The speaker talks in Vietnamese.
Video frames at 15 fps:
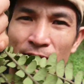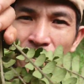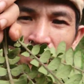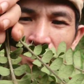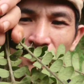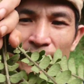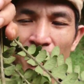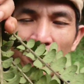
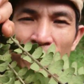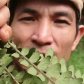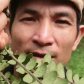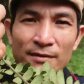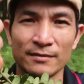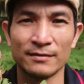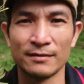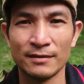đó treo
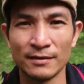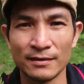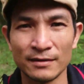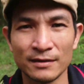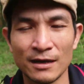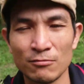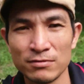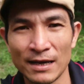về
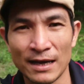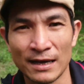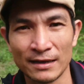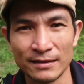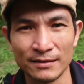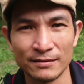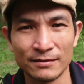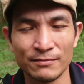từ góc
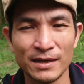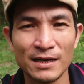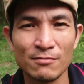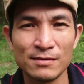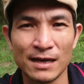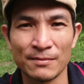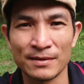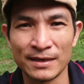nhà mấy
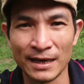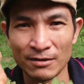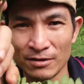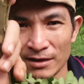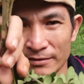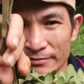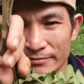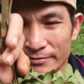góc nhà mình treo
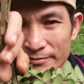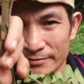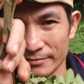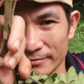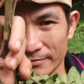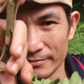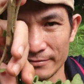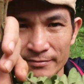lên
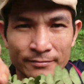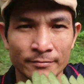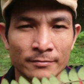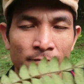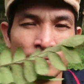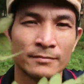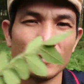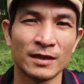
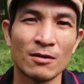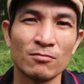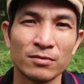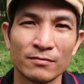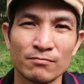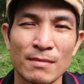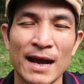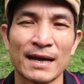
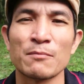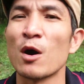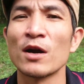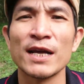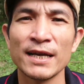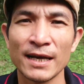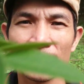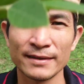không mạc
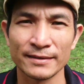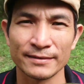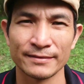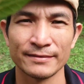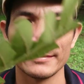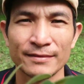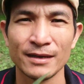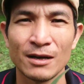bỏ đi hết
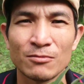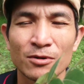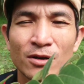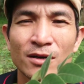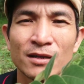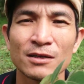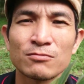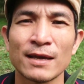nó không
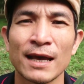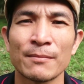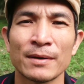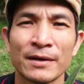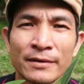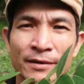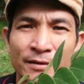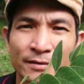có trong nhà
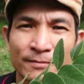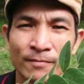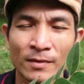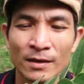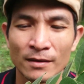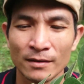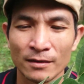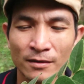mình nữa
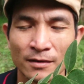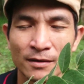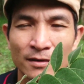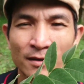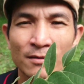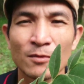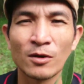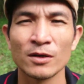
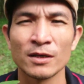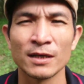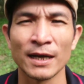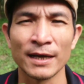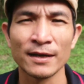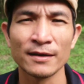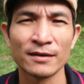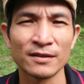chứ mọi người
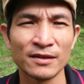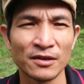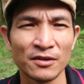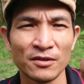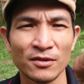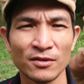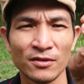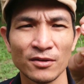nghĩ coi nó
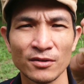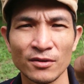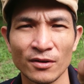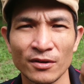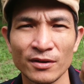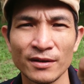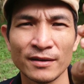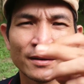nhỏ
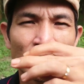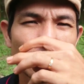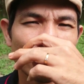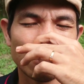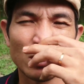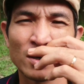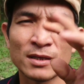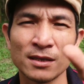nhỏ, vậy
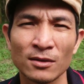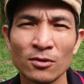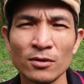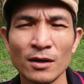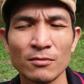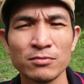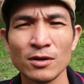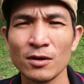mọi người xịt
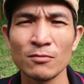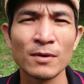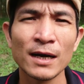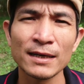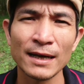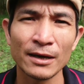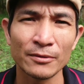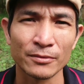thuốc không nó không
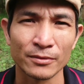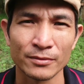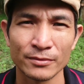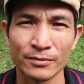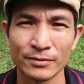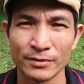hết đâu